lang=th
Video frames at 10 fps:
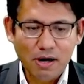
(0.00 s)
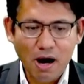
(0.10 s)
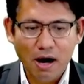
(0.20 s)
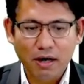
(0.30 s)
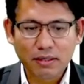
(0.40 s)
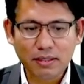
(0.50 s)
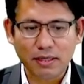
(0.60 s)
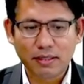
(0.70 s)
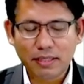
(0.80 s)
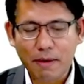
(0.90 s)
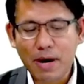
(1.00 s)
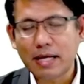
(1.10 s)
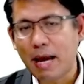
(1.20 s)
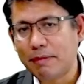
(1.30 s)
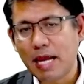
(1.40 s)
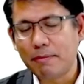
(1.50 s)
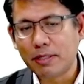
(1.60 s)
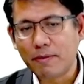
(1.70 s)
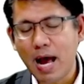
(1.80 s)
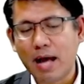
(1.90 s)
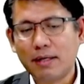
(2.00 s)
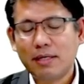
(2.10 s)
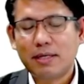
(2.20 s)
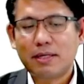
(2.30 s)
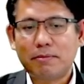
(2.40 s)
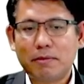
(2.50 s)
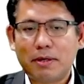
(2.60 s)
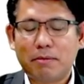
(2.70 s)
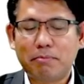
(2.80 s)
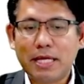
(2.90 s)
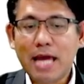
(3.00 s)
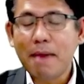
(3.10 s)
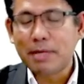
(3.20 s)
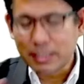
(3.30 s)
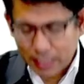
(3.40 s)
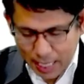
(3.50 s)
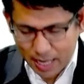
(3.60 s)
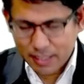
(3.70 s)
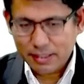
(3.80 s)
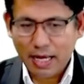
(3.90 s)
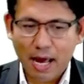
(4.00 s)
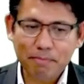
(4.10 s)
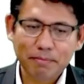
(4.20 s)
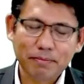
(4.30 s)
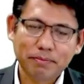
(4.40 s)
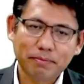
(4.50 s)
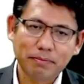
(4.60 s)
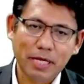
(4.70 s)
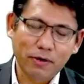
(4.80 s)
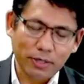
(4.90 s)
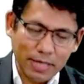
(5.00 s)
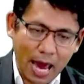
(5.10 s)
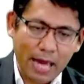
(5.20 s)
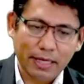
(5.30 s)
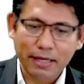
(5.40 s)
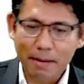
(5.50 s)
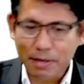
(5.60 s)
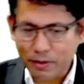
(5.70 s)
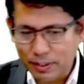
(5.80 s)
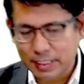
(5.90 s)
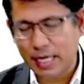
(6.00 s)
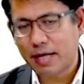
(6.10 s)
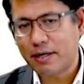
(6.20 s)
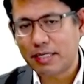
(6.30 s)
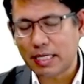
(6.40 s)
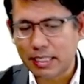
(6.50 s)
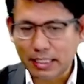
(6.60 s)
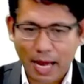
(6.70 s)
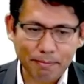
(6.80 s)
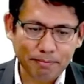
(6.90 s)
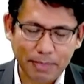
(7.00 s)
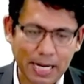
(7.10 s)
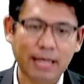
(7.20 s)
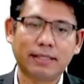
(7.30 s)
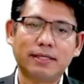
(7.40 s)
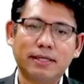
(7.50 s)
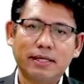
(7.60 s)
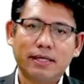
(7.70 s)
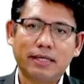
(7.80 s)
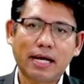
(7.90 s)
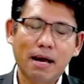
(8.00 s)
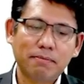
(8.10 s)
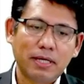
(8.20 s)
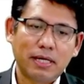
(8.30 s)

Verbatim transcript: ก็คำว่าการพนันหมายถึงว่ามีได้มีเสียนะครับมีคนได้และมีคนเสียก็จะเกิดการพนันนะครับ